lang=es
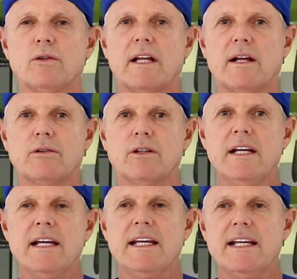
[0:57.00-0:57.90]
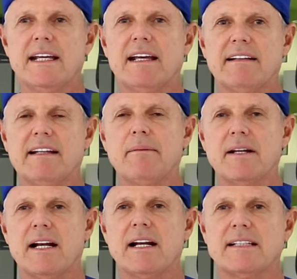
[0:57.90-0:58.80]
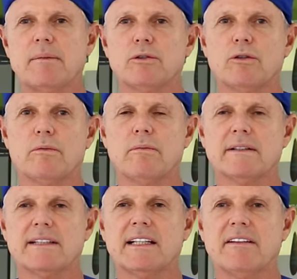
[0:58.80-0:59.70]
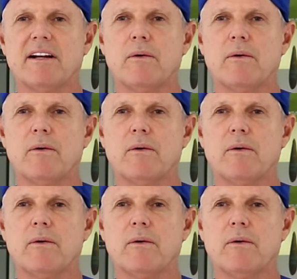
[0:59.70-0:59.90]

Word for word: resultados y que también realizamos con bastante